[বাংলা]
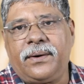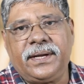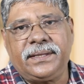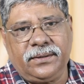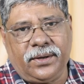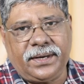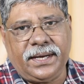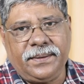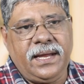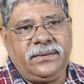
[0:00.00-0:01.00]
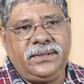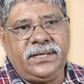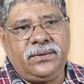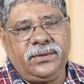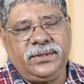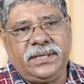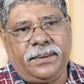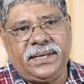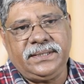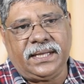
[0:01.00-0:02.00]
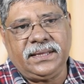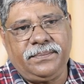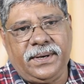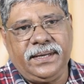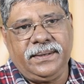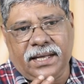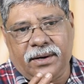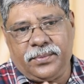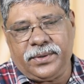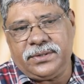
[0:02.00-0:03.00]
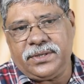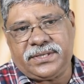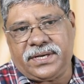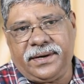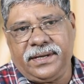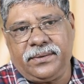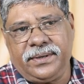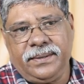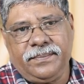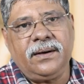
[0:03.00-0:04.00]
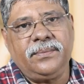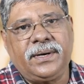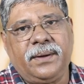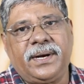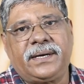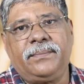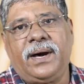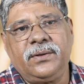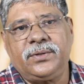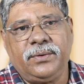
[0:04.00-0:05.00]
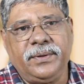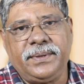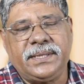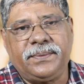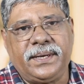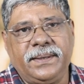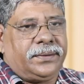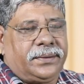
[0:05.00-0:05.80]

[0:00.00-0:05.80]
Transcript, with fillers: ধারণা দরকার এই জিনিসগুলো যদি আমরা জানতে পারি তার উপরে যদি স্টাডি করি তাহলে পরে আমরা একটা ভালো ছবি পেতে পারি